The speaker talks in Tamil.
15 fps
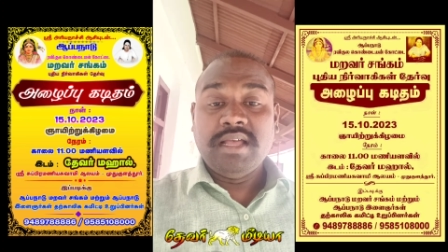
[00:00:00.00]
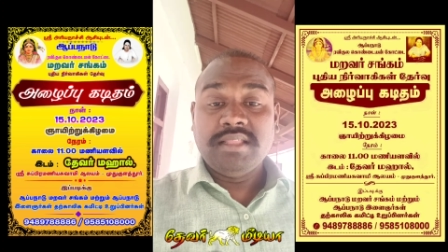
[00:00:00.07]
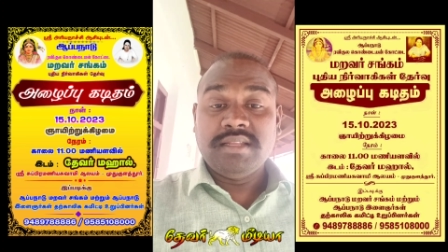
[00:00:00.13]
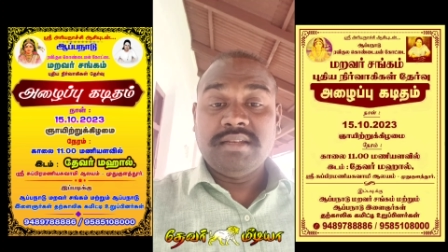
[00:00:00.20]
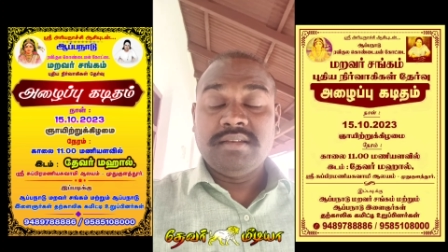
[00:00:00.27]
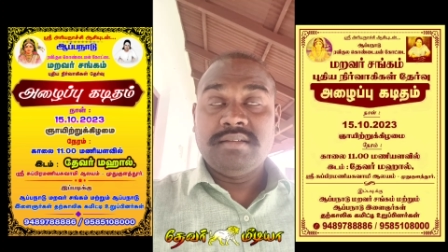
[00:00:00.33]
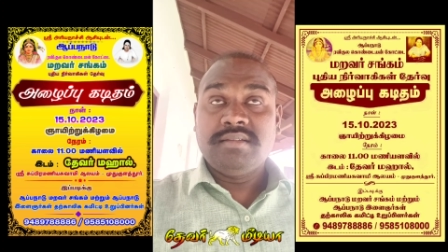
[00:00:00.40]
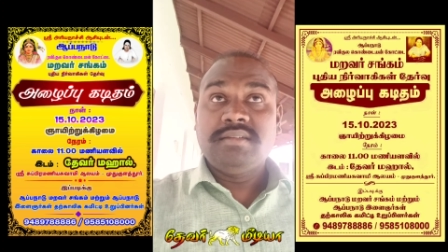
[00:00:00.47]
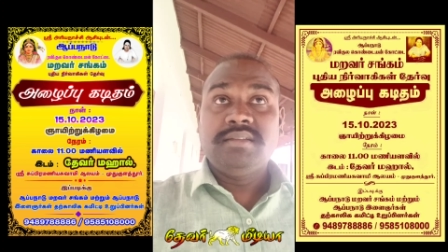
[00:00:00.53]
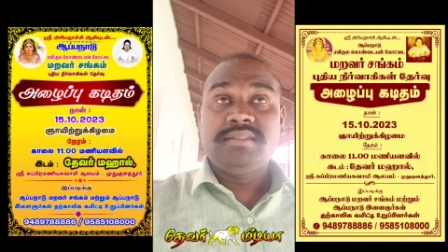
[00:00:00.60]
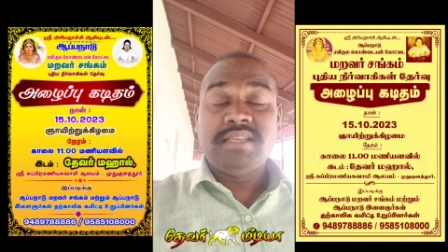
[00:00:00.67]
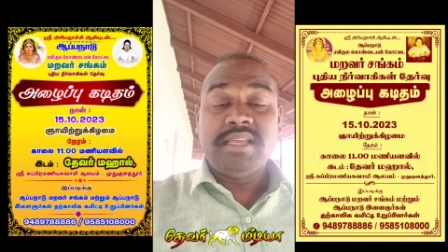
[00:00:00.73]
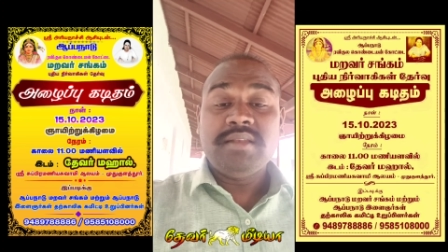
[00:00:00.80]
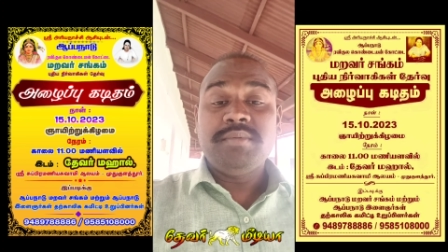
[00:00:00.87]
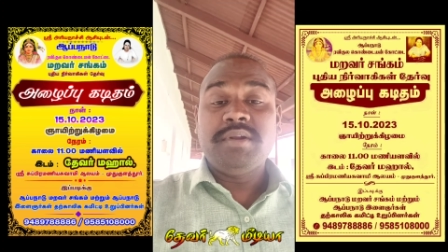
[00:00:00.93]
அதன்
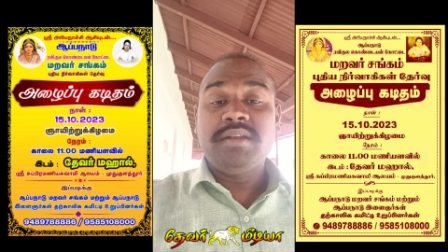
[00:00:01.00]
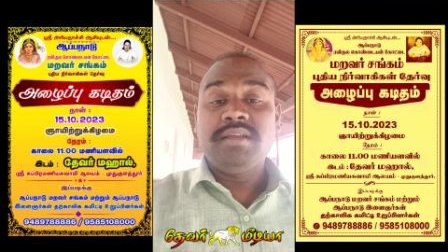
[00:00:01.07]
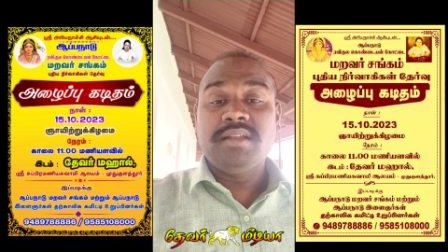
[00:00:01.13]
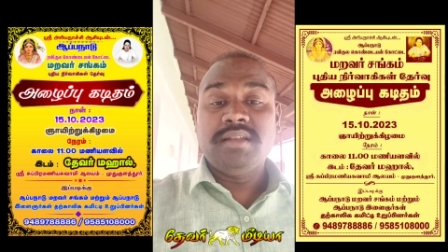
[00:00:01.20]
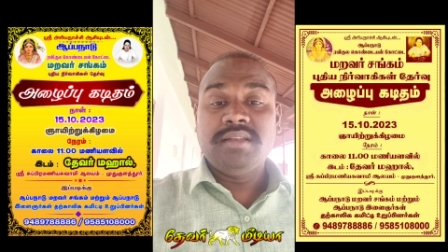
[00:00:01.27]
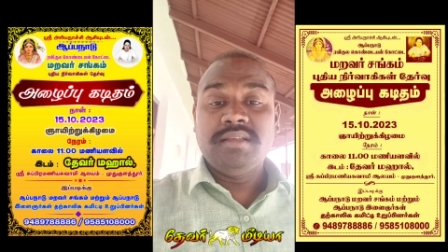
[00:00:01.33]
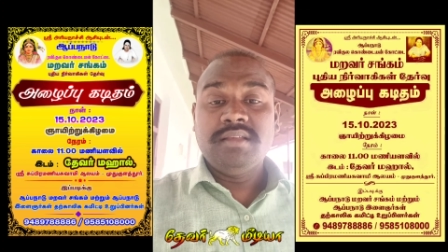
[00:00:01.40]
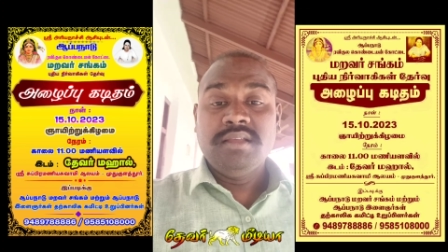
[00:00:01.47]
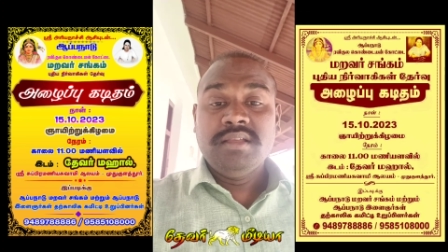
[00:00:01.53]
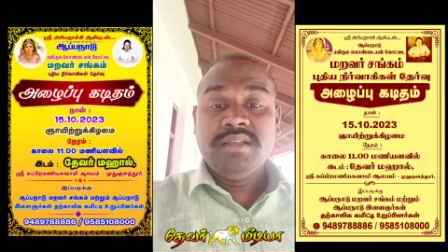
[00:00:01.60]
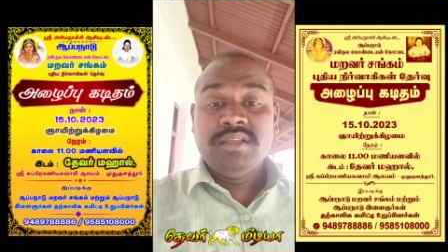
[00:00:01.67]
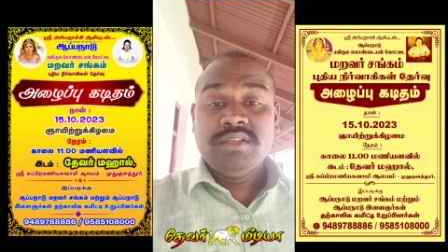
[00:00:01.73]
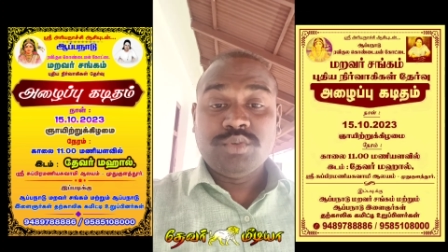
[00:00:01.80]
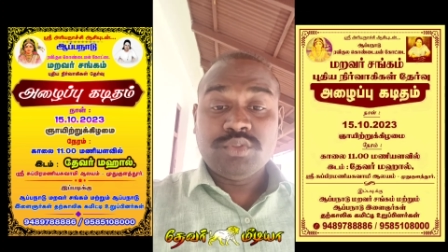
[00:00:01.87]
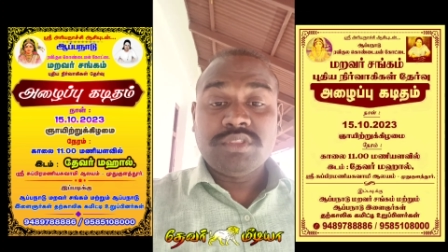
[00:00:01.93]
செயல்பாடுகள்
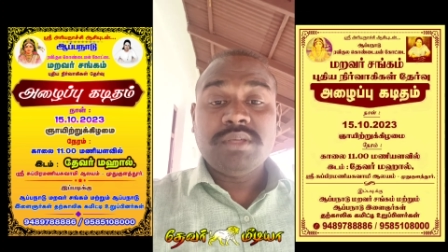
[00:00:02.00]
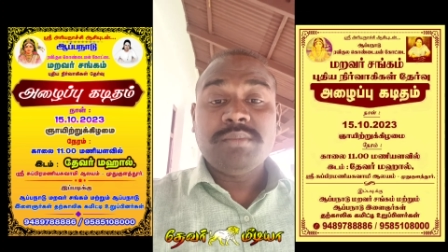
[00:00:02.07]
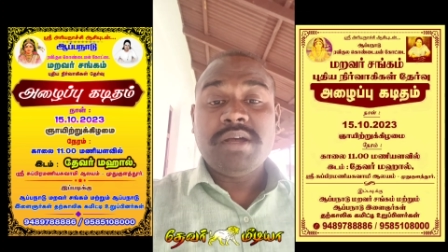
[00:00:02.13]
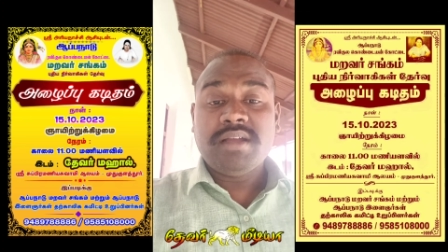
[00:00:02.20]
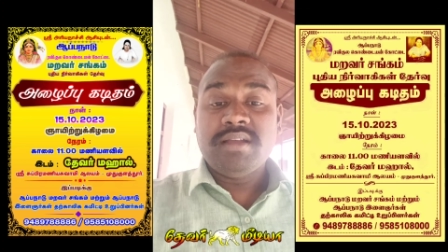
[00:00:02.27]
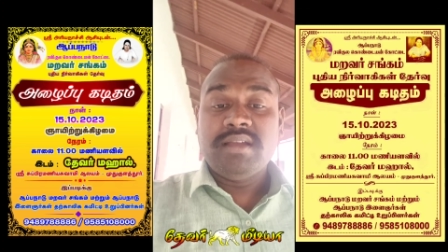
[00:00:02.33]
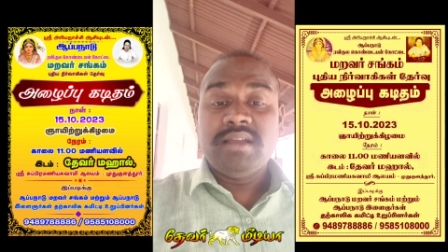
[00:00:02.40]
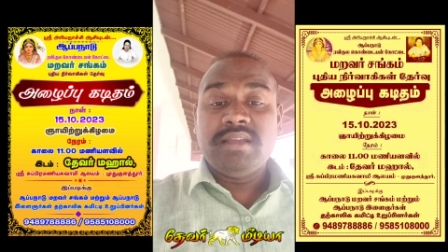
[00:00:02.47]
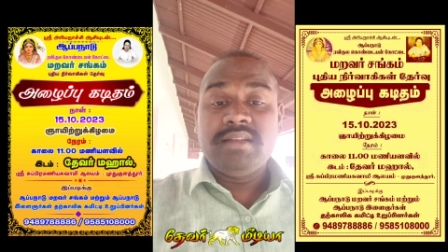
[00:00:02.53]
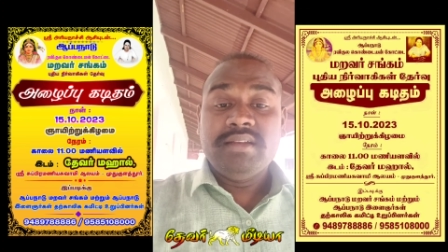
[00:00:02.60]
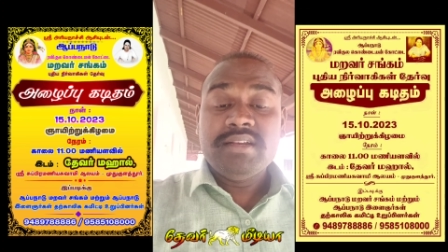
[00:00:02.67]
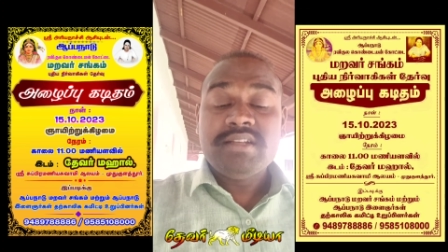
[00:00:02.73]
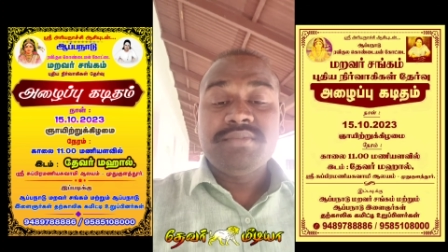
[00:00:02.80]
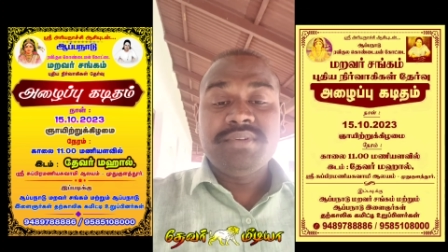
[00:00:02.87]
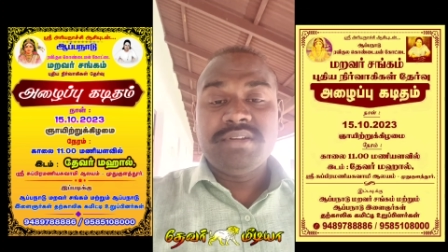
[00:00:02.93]
சுத்தமாக
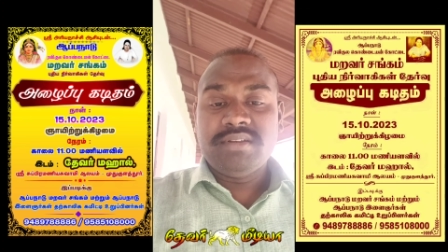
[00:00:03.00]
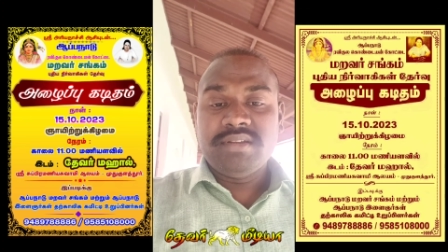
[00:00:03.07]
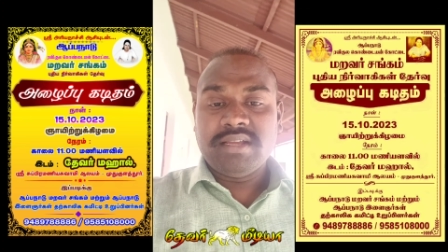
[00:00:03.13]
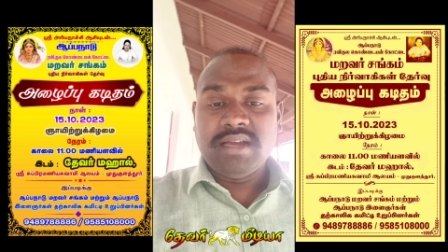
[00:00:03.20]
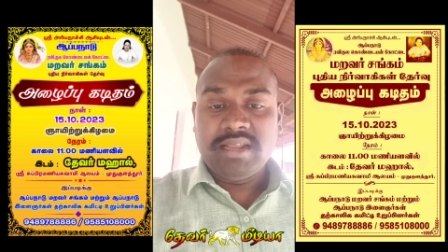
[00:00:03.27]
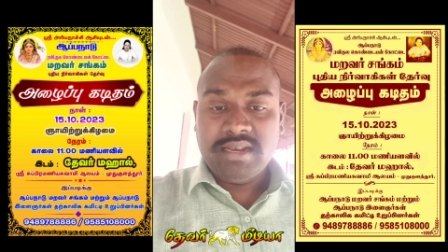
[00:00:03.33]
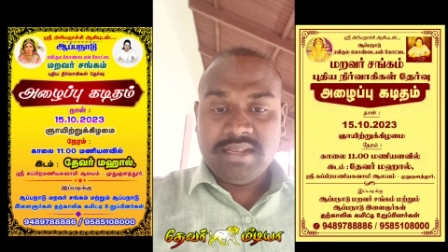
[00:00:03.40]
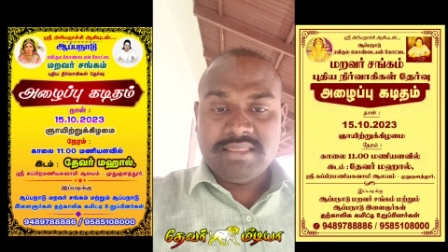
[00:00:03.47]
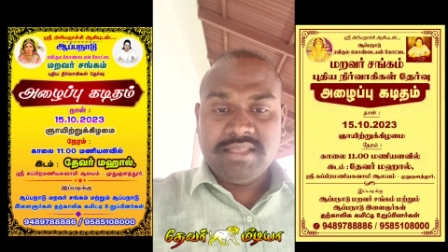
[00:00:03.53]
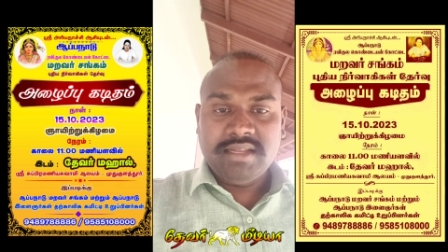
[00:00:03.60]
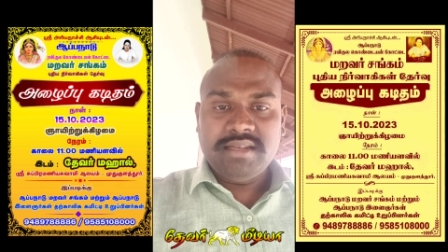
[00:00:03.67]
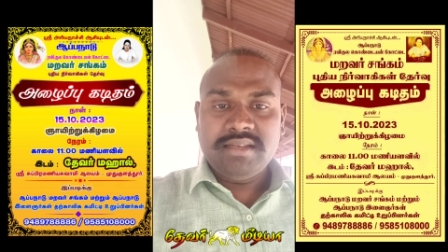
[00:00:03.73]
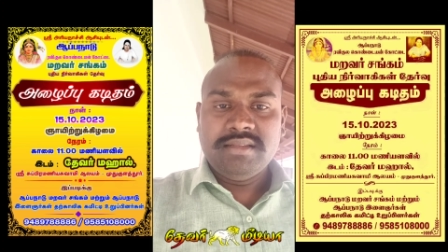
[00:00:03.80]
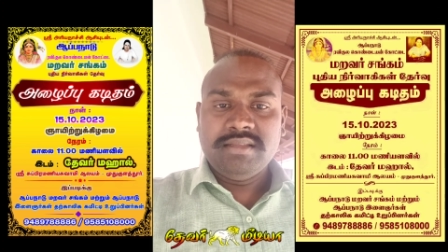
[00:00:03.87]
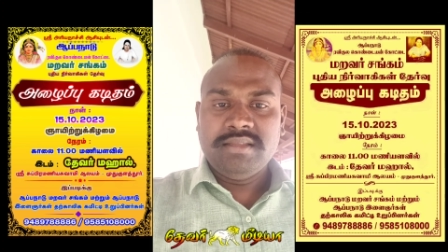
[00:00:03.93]
நின்றுவிட்ட
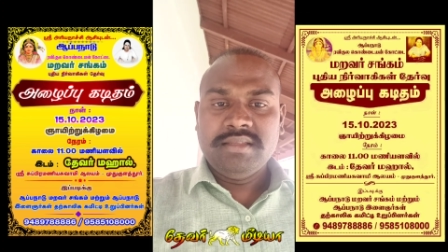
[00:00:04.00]
காரணத்தால்